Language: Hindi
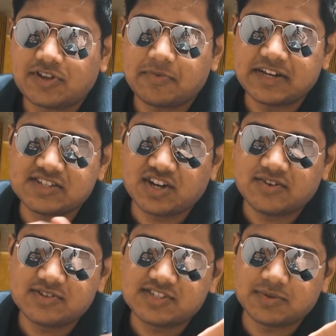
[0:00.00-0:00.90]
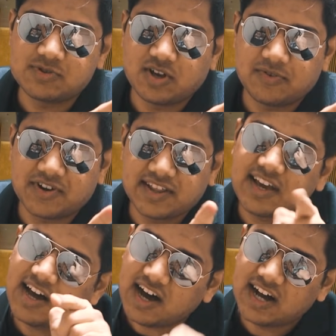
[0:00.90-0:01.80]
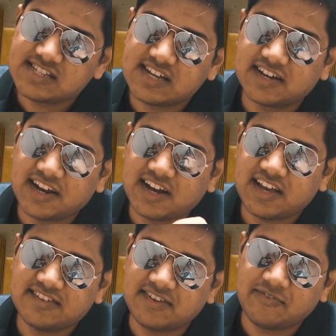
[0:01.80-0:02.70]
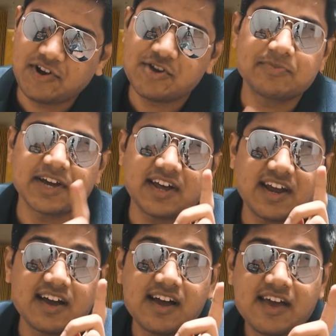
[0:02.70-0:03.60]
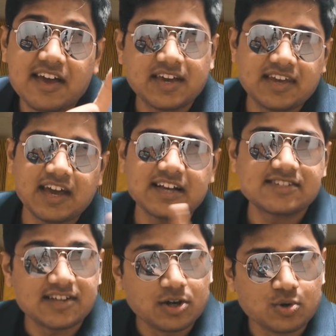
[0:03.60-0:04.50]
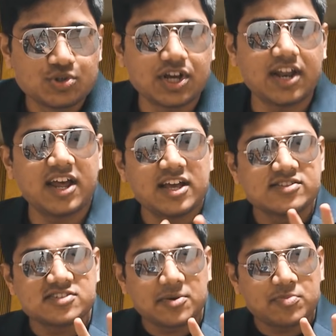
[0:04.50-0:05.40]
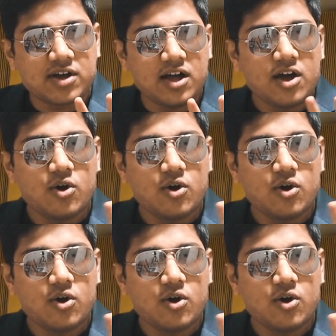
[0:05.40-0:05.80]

उसके पास जाओ वो सब सॉल्व कर देगा आज ही करेगा इसी वीडियो में करेगा कि क्या सोल्यूशन है इन सब का